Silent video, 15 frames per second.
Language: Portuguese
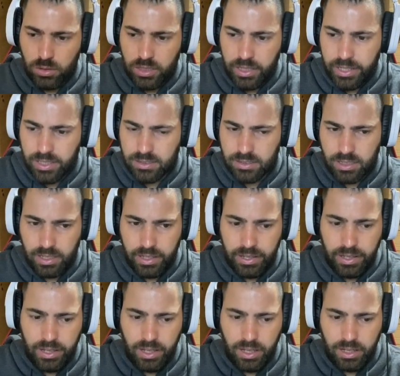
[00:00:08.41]
que essa
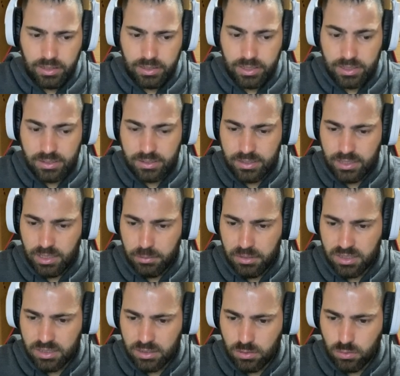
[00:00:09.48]
é a terceira
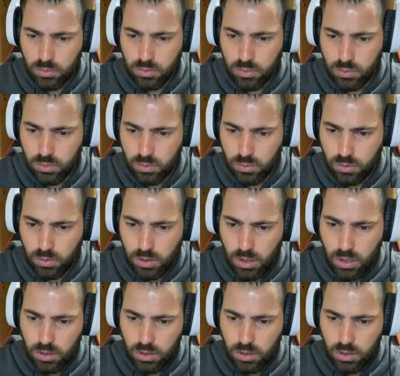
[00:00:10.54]
missão do,